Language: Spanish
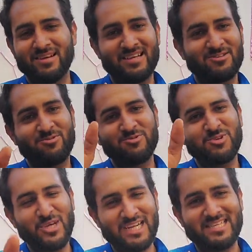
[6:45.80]
es con
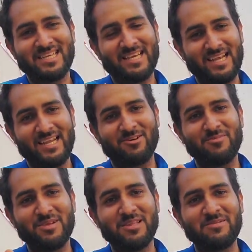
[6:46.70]
un jersey que le
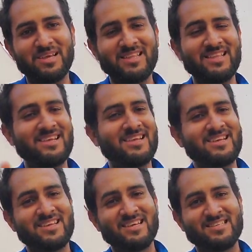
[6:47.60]
combine bien.
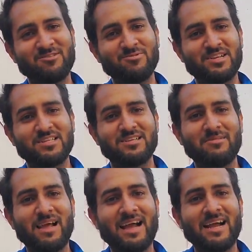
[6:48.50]
Quizá un jersey
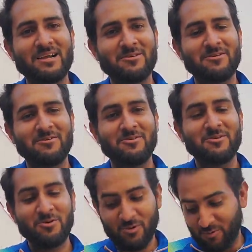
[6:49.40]
blanco
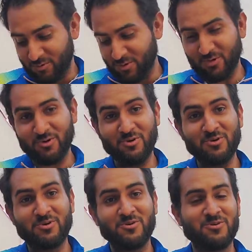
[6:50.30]
o uno
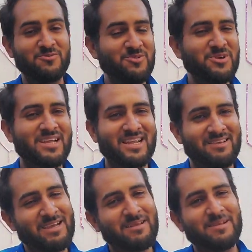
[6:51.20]
rojo. Uno que
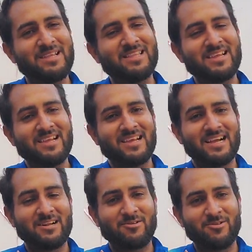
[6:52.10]
le vaya bien
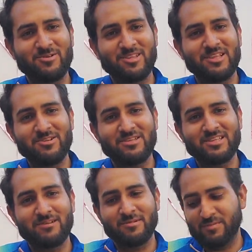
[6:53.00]
al color tinto
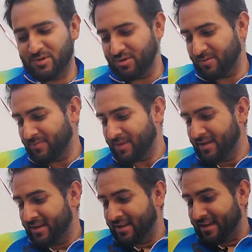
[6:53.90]
este del
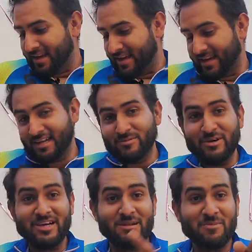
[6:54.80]
eh, les
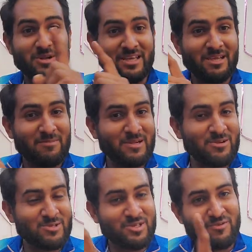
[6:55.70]
voy a dejar por aquí
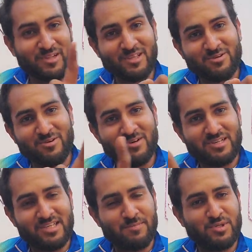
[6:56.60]
pues, los diferentes
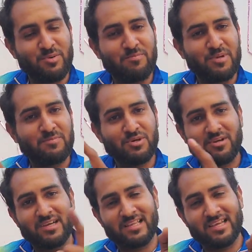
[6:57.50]
colores de
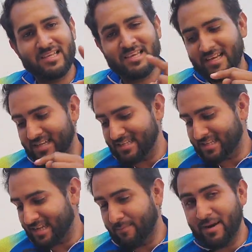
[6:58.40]
VipShort que tiene
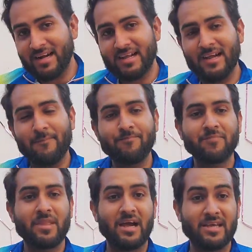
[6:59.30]
esta marca.
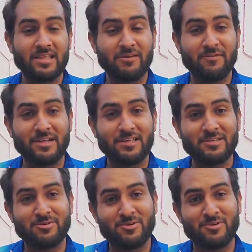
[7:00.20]
Hay de diferentes